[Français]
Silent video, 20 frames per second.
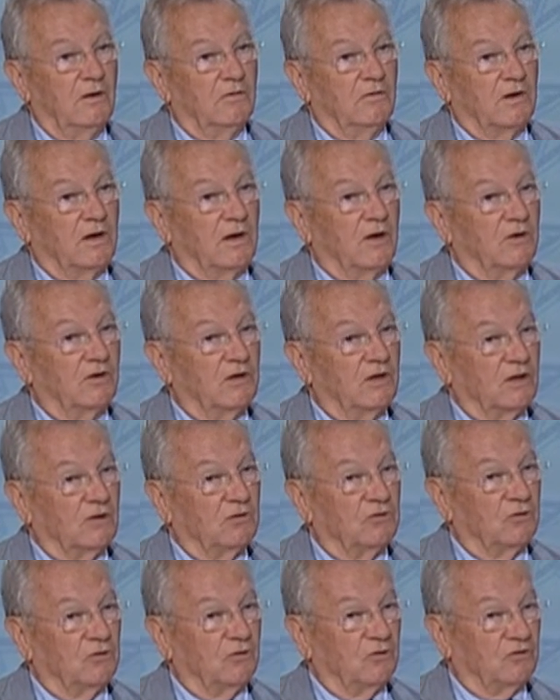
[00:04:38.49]
fait grandir
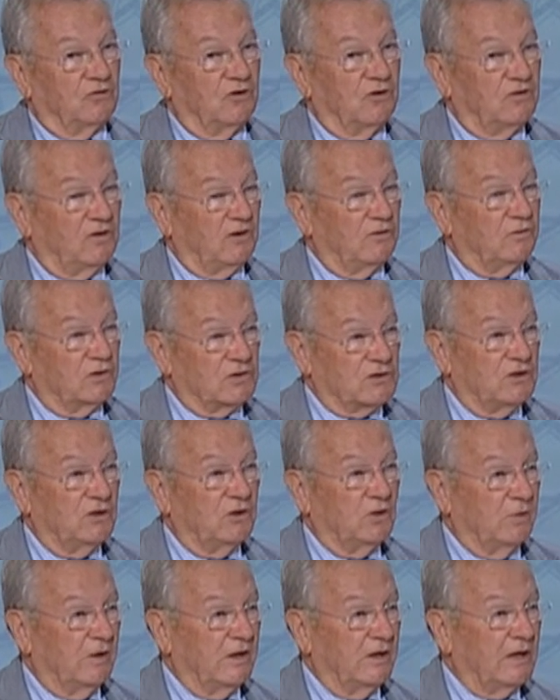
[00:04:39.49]
ce danger, cette fois-ci
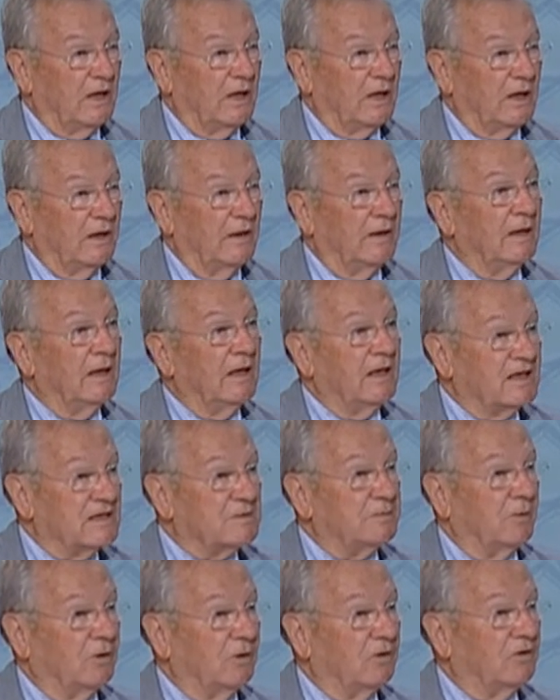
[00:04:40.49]
de manière
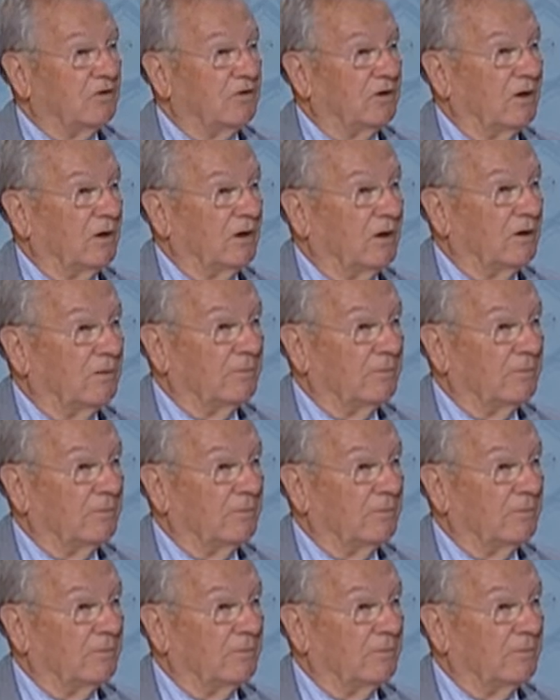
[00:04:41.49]
exponentielle.